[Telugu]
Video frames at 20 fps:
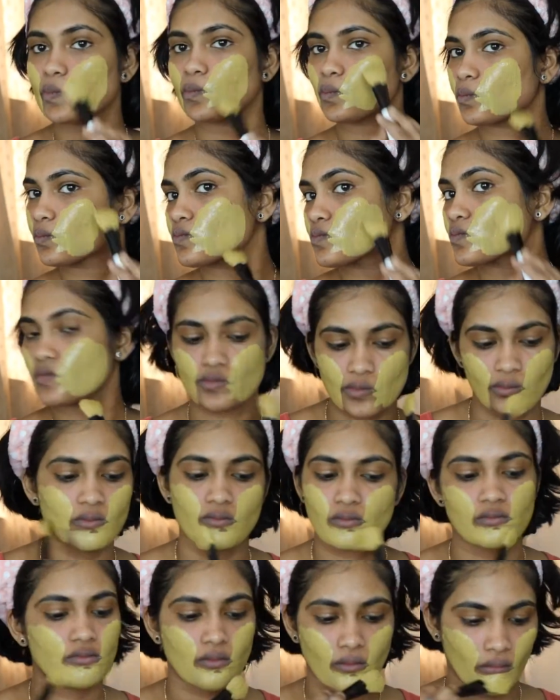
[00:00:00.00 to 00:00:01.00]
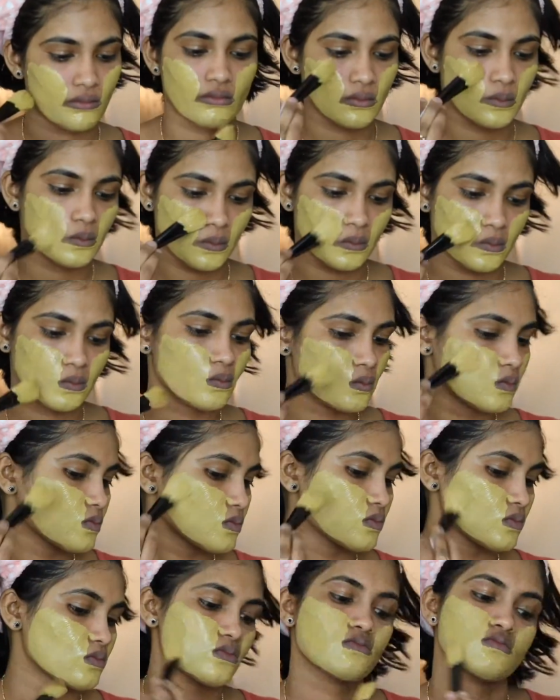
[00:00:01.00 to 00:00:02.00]
ఇక్కడ అప్లై చేసుకుంటున్నాను
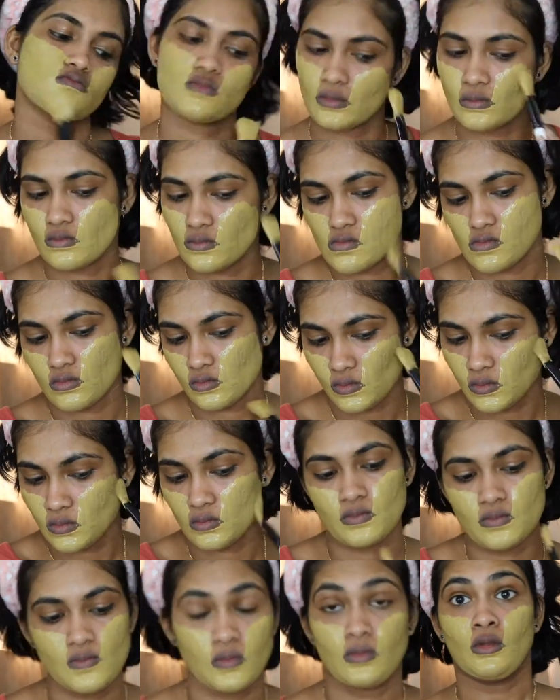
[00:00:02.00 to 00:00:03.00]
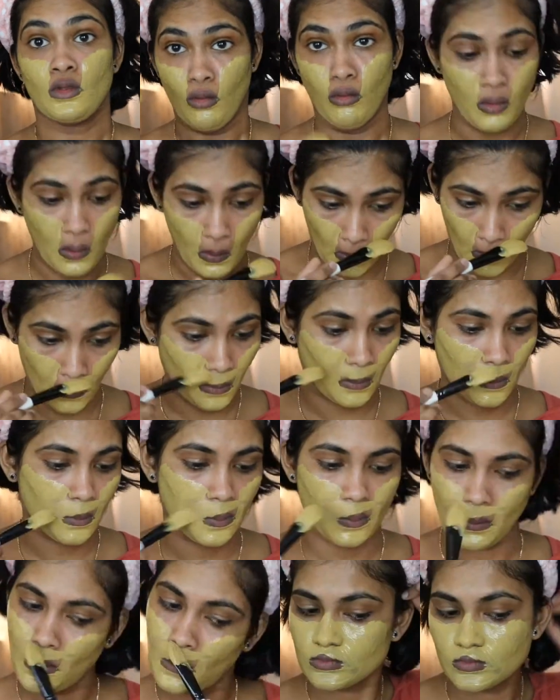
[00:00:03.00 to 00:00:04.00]
నేను కొంచెం థిక్గా అప్లై
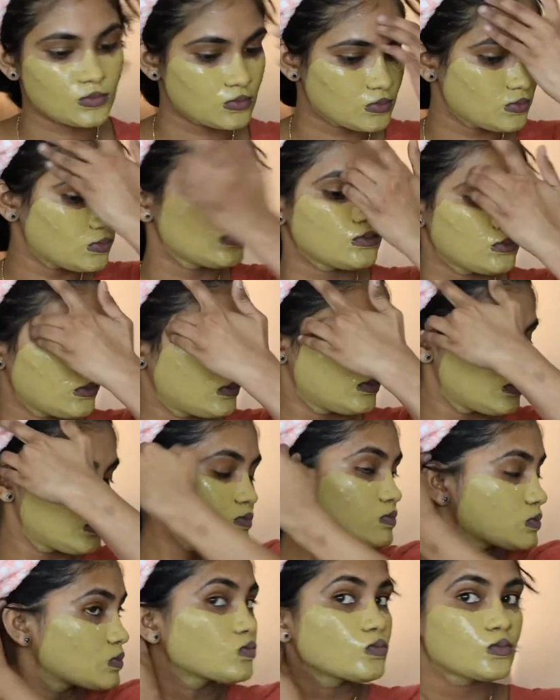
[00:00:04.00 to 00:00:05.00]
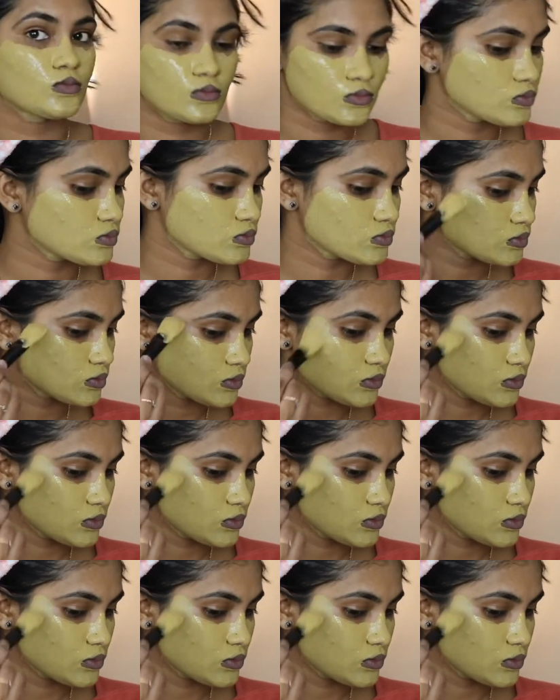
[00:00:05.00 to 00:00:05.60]
చేస్తాను ఒక టూ లేయర్స్ అప్లై చేస్తాను